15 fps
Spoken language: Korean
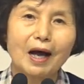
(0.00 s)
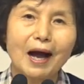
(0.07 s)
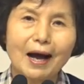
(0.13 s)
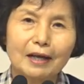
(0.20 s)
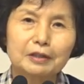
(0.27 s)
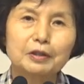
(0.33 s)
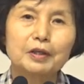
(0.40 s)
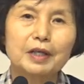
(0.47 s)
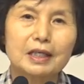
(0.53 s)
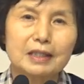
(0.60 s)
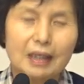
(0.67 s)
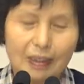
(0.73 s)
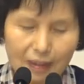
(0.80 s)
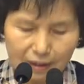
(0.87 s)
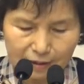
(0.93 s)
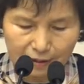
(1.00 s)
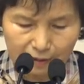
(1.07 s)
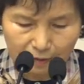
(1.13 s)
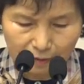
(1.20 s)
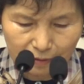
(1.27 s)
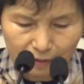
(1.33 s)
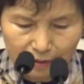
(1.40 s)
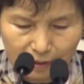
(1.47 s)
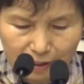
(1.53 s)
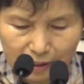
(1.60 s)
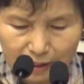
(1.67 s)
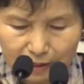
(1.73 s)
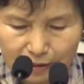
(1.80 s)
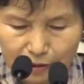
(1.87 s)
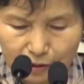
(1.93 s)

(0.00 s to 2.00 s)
악령의 생각이에요. 그래서